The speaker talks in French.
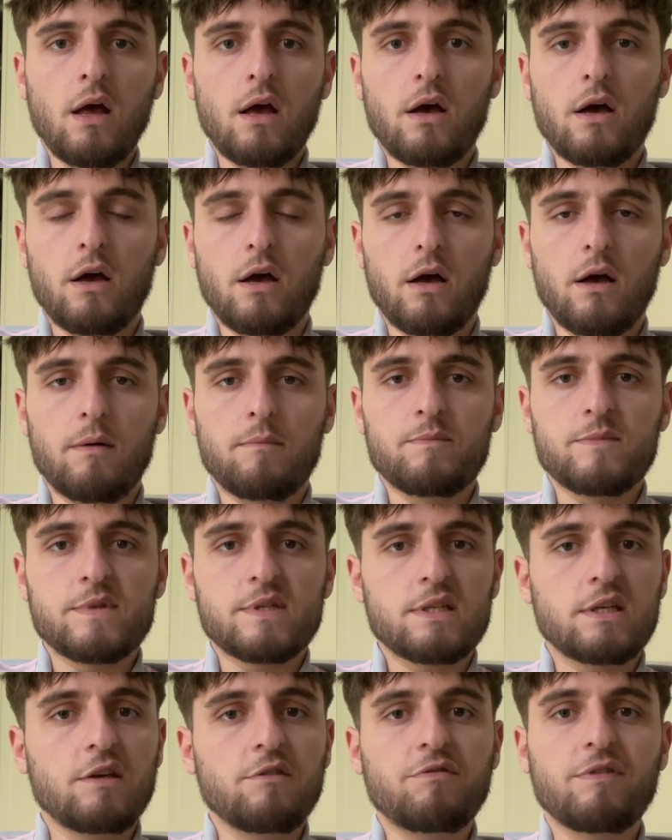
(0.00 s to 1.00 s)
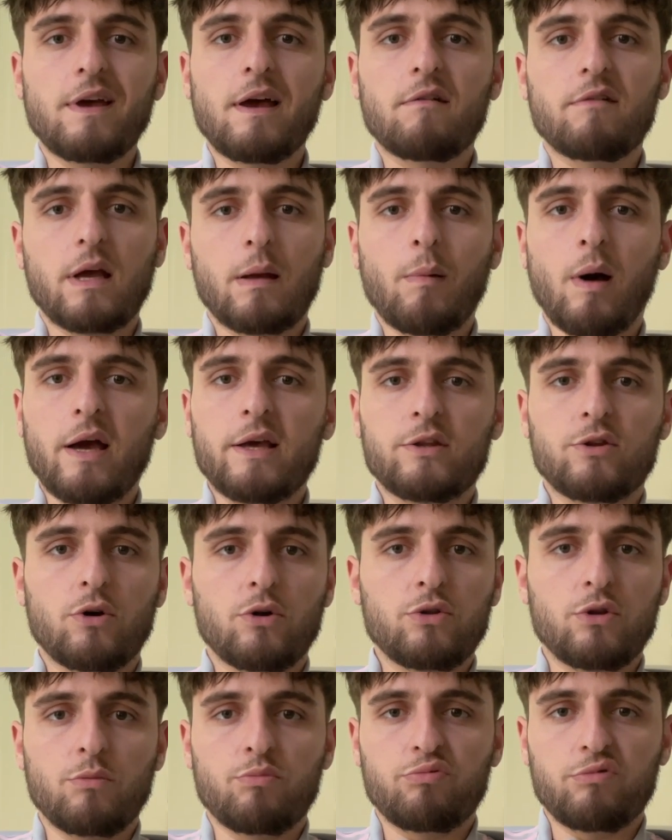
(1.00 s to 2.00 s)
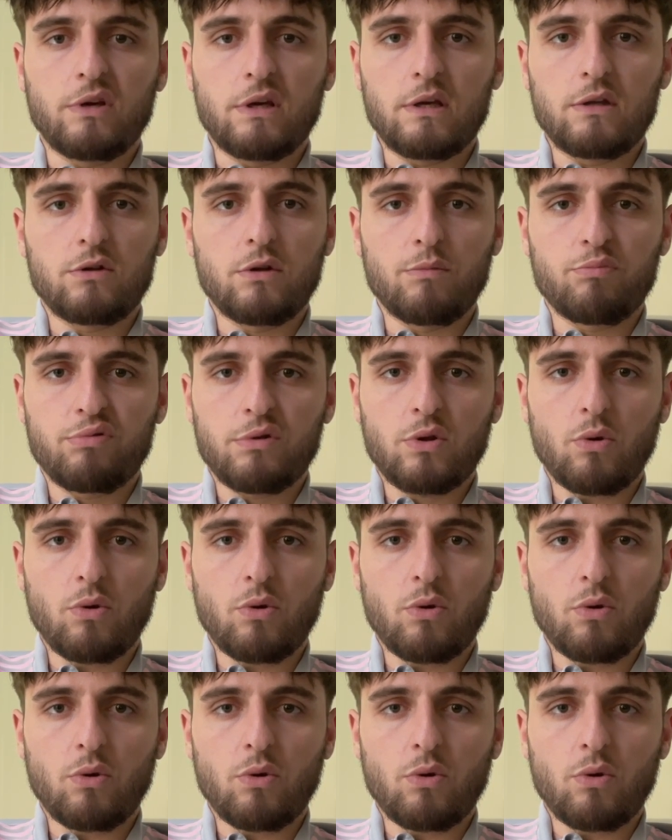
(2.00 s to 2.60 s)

Euh, ce qu'il fait avec Brighton depuis depuis